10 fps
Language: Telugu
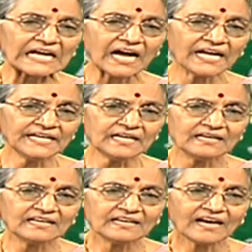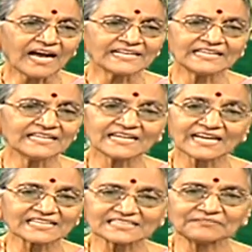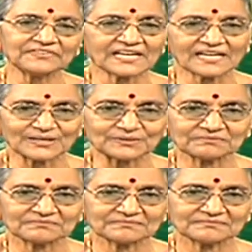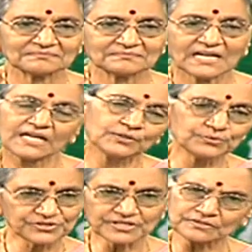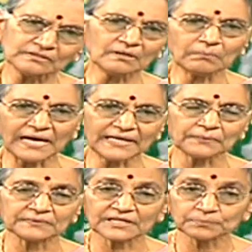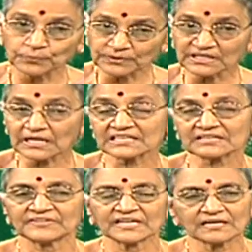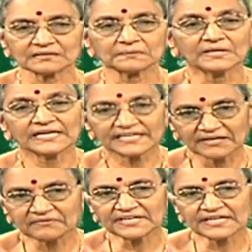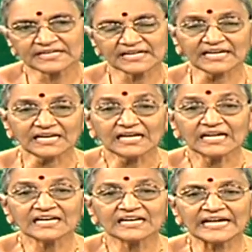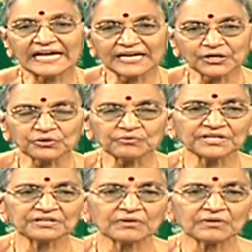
కానీ అది నీ కర్తవ్యం కాదు అది నువ్వు చేస్తున్నా బాగానే ఉంది అది పూర్తి కర్తవ్యం కాదు ఏమిటి అంటే లేనటువంటి